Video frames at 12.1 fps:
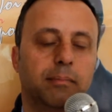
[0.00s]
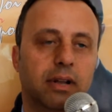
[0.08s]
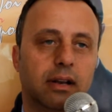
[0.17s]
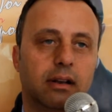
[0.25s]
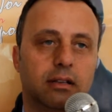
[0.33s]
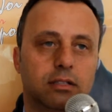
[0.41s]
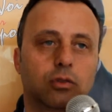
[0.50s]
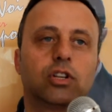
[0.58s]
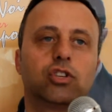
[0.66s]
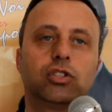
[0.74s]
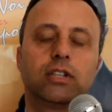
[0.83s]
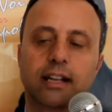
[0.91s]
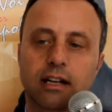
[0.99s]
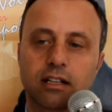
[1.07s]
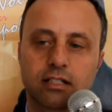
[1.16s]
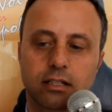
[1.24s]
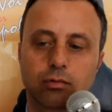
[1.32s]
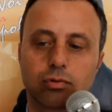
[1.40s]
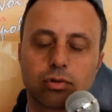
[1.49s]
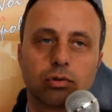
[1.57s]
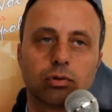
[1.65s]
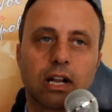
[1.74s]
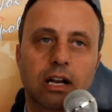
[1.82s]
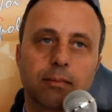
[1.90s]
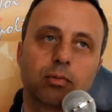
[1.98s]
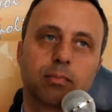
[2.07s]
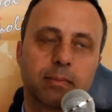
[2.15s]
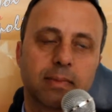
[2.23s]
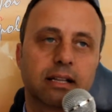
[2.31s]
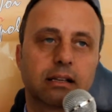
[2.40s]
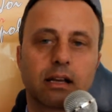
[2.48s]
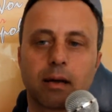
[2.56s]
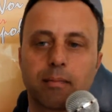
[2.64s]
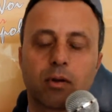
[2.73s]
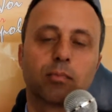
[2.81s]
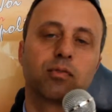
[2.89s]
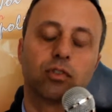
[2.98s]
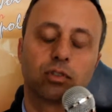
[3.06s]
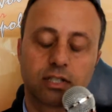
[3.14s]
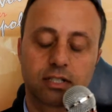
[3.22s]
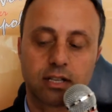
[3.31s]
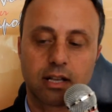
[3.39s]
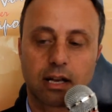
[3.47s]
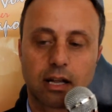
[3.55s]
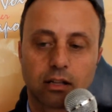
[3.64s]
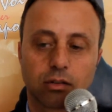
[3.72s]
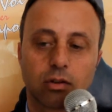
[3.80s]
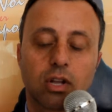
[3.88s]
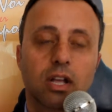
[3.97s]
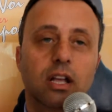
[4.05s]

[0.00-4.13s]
per sollecitare le istituzioni alle problematiche che abbiamo più volte segnalato.